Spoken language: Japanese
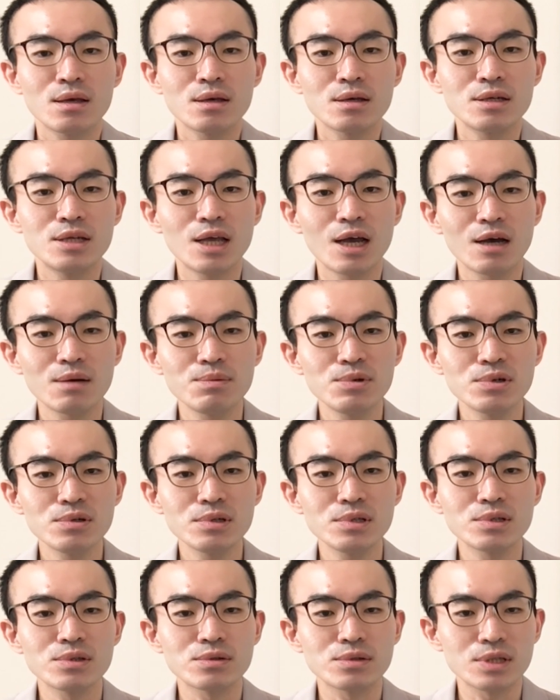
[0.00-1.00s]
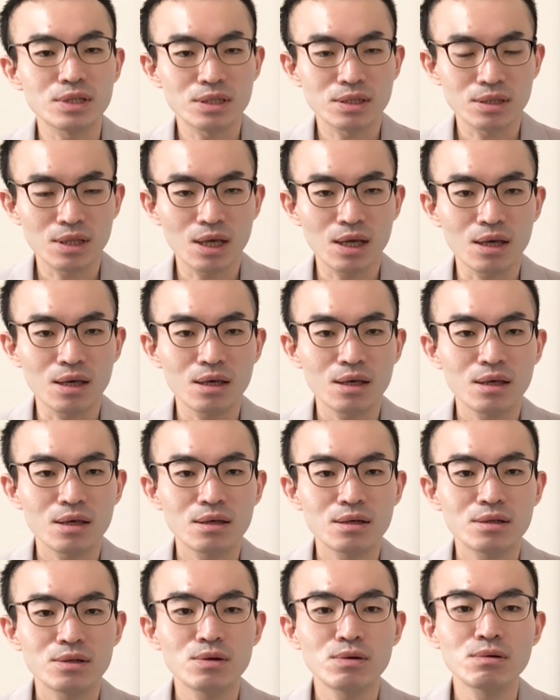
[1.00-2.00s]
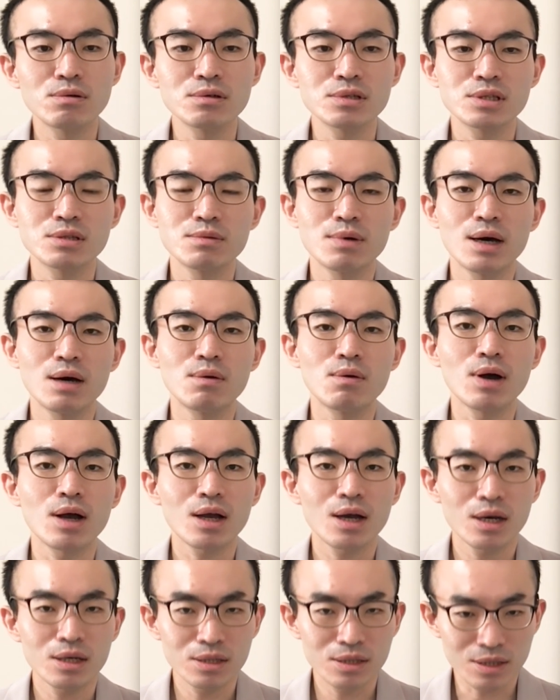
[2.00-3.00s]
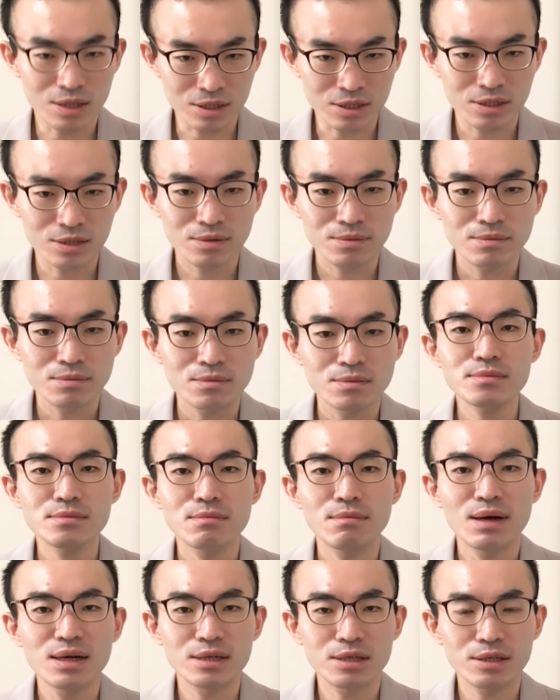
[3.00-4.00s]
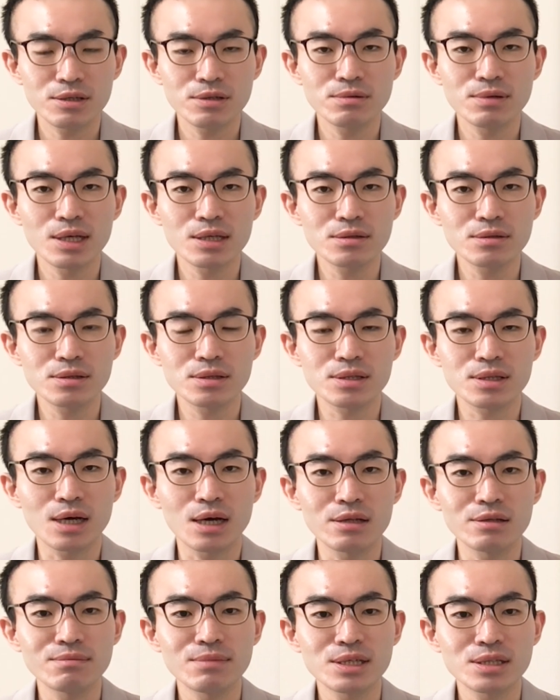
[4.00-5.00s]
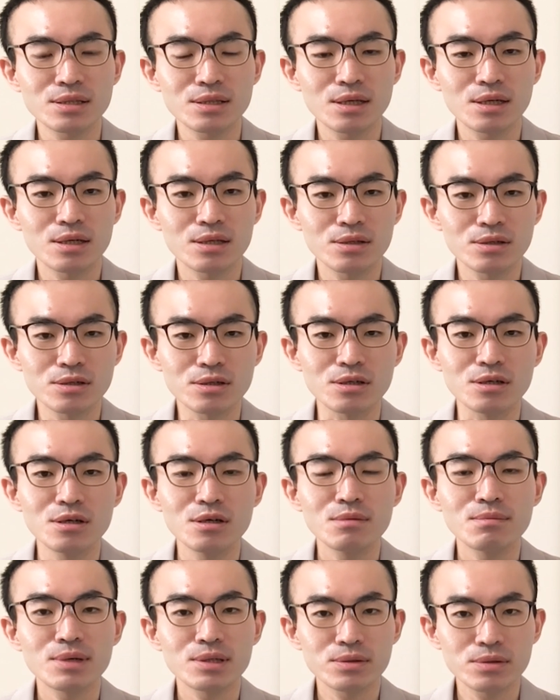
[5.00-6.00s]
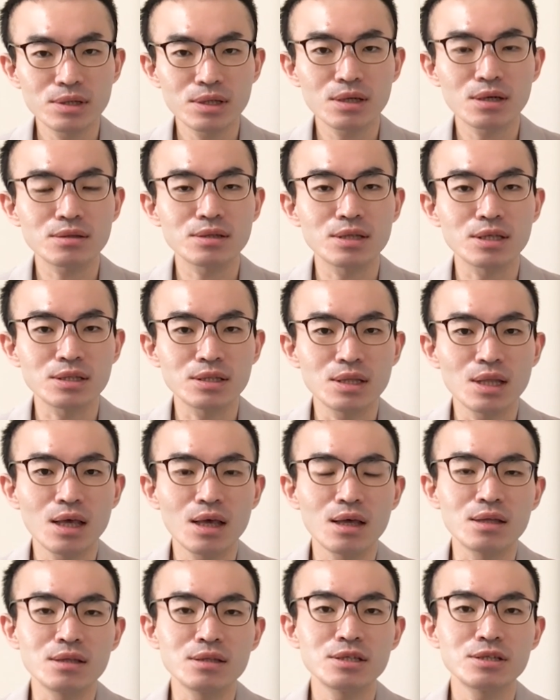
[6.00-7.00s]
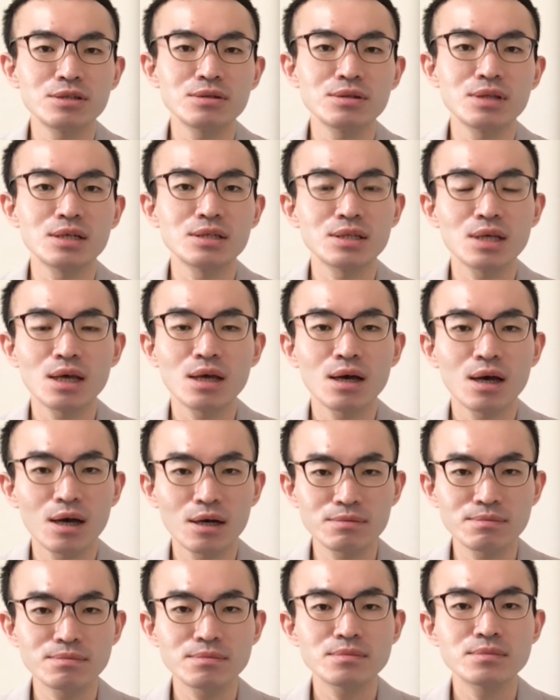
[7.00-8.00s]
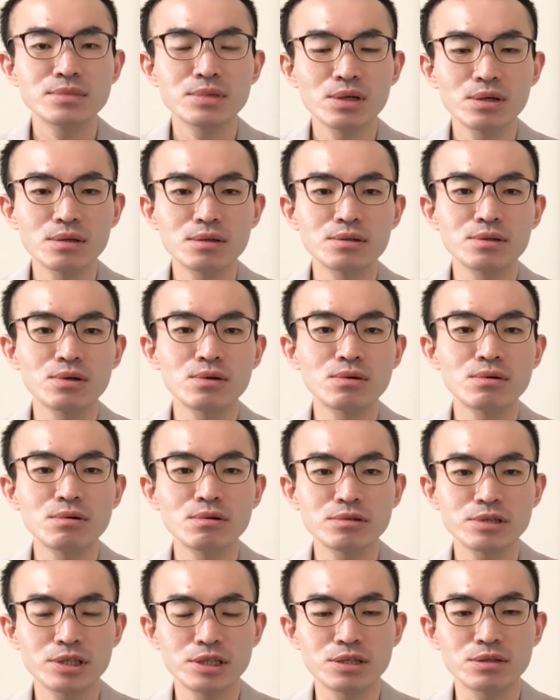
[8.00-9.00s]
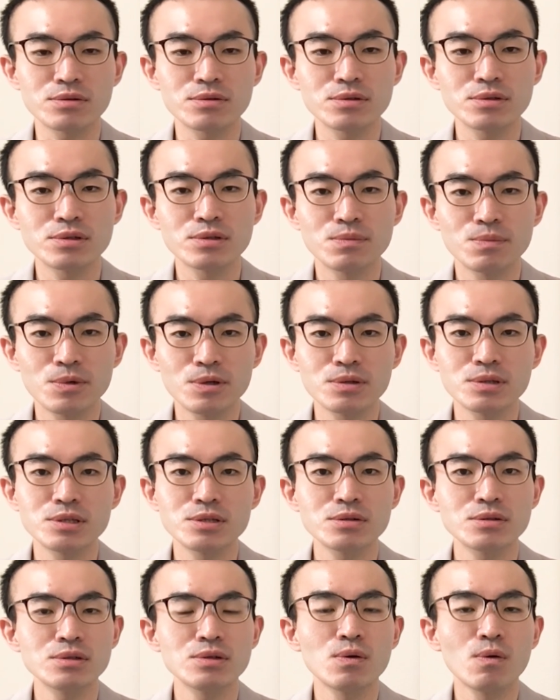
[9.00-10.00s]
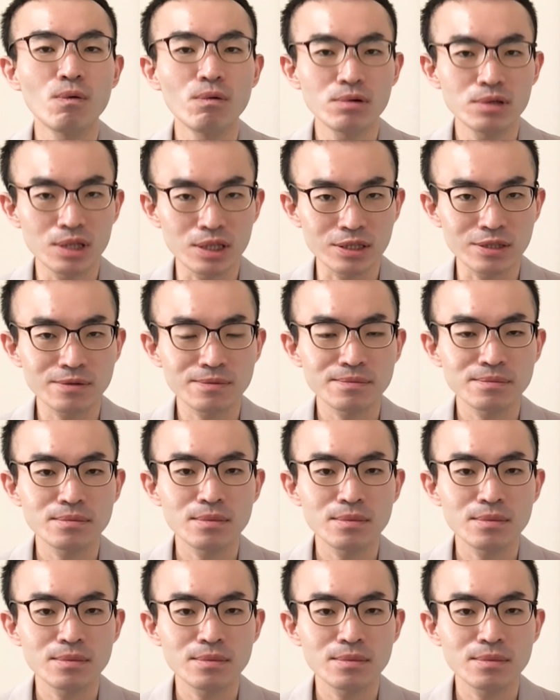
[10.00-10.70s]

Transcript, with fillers: リハ病院のですね、療法士は若いんです。まあ理由はいくつかありますけれど、まあ、とにかくですね、20代前半の療法士というのも非常に多いです。